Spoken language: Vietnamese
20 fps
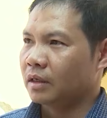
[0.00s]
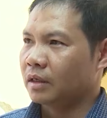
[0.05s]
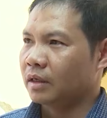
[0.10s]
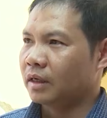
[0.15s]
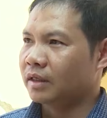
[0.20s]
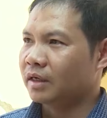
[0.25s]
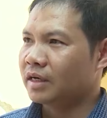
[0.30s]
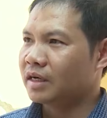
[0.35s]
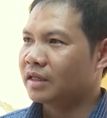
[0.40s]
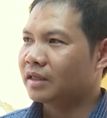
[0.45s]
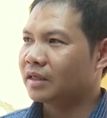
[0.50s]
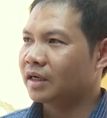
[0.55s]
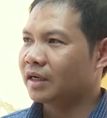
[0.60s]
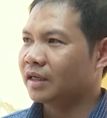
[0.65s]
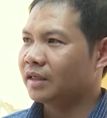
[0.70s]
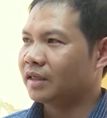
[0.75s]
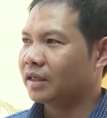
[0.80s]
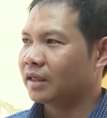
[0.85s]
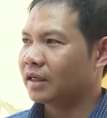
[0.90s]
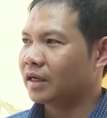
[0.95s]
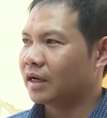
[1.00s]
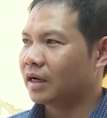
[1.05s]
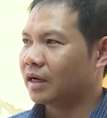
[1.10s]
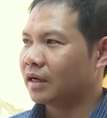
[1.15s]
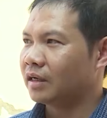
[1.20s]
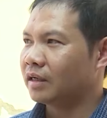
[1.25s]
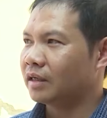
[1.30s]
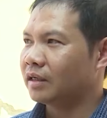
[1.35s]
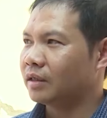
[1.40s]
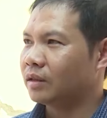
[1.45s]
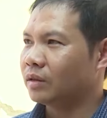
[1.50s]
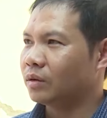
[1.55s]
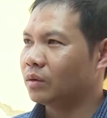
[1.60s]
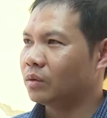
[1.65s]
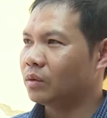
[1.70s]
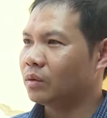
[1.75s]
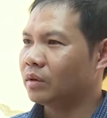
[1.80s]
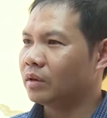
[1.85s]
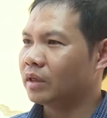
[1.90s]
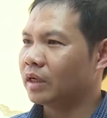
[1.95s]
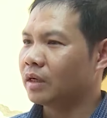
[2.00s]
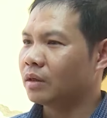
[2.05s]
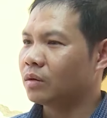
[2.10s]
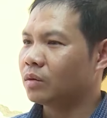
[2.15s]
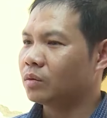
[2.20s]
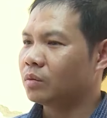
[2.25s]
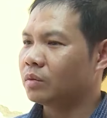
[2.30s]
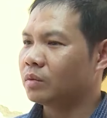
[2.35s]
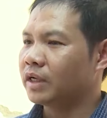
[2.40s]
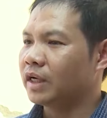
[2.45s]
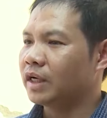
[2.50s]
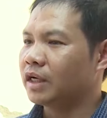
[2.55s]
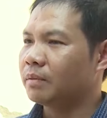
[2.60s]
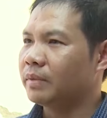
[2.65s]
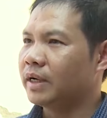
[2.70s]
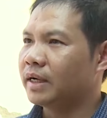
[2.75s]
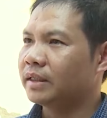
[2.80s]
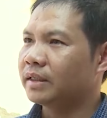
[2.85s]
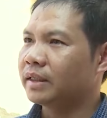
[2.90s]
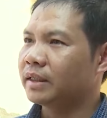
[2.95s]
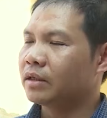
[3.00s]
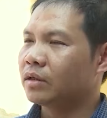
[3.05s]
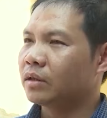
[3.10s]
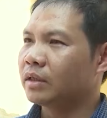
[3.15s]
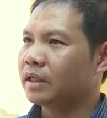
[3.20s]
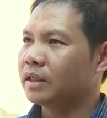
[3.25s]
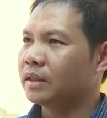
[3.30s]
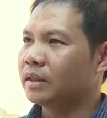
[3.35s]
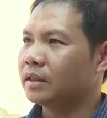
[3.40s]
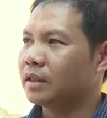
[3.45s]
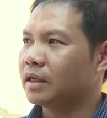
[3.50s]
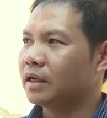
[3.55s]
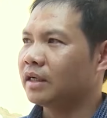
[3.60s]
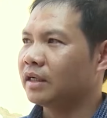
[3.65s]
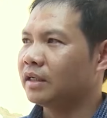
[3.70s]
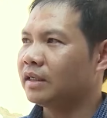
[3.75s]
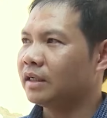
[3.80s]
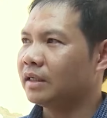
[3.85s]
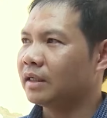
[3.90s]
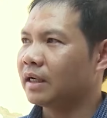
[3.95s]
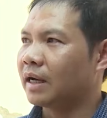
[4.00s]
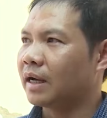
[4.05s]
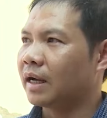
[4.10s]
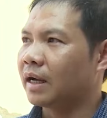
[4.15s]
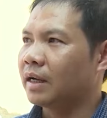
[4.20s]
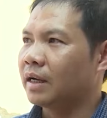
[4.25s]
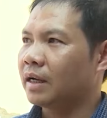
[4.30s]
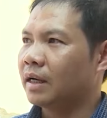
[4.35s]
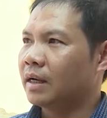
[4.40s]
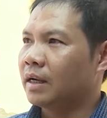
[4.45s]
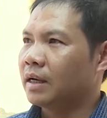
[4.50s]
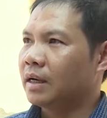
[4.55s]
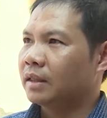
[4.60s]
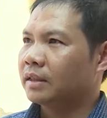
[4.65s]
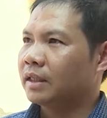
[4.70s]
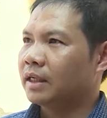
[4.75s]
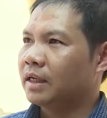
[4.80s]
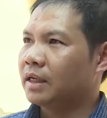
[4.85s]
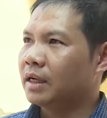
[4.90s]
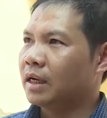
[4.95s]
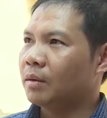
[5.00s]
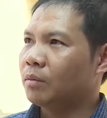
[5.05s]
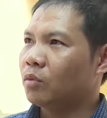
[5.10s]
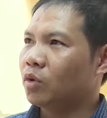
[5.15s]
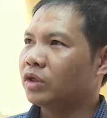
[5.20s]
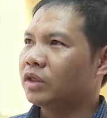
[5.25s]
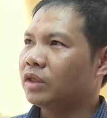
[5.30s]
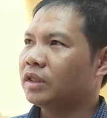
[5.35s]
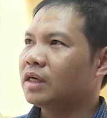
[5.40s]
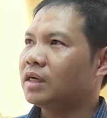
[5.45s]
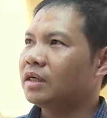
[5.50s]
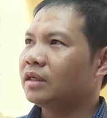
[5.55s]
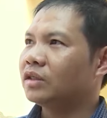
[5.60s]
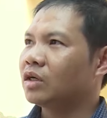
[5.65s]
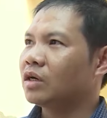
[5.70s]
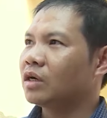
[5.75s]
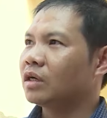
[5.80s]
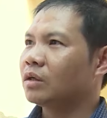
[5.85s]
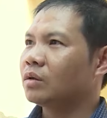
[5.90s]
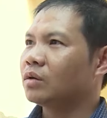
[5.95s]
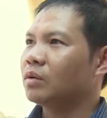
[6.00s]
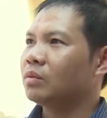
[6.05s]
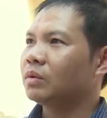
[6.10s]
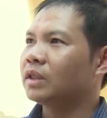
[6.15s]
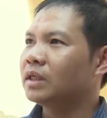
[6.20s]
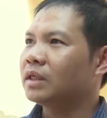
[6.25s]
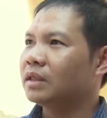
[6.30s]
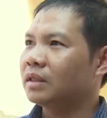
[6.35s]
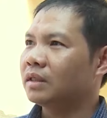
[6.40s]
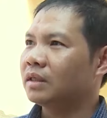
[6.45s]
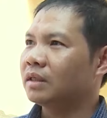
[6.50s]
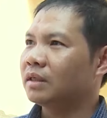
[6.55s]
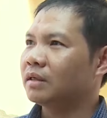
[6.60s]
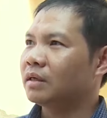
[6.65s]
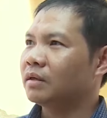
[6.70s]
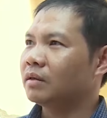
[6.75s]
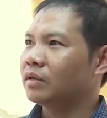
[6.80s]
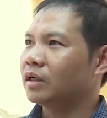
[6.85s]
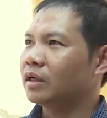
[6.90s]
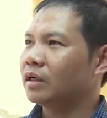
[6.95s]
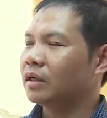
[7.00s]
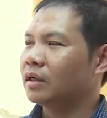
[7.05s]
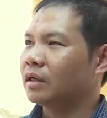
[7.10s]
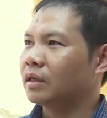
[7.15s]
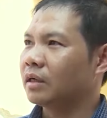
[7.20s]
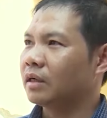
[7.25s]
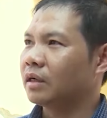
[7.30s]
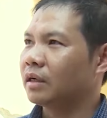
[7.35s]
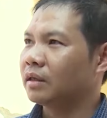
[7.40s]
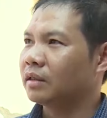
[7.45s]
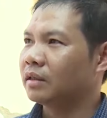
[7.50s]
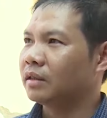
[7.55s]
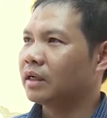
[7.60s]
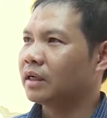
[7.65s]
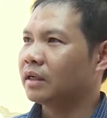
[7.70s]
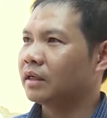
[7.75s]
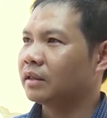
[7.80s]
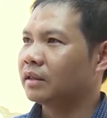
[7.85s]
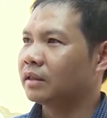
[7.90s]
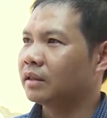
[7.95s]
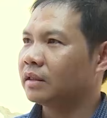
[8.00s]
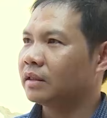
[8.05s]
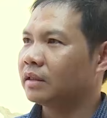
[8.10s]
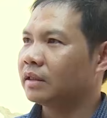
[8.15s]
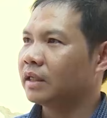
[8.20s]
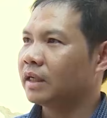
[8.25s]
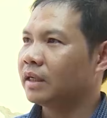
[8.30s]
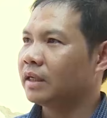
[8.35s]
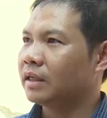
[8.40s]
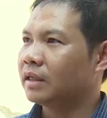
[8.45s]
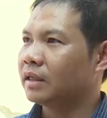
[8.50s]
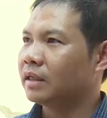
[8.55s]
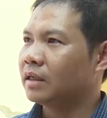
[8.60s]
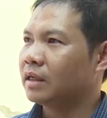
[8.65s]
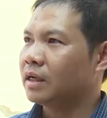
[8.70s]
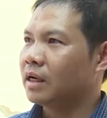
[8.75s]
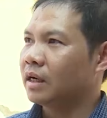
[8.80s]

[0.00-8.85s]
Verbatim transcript: Cái thời gian tới thì ờ, Cục, ờ, Cục Thống kê Điện Biên sẽ có cái định hướng thứ nhất là sẽ ờ, bồi dưỡng cho công chức người sẽ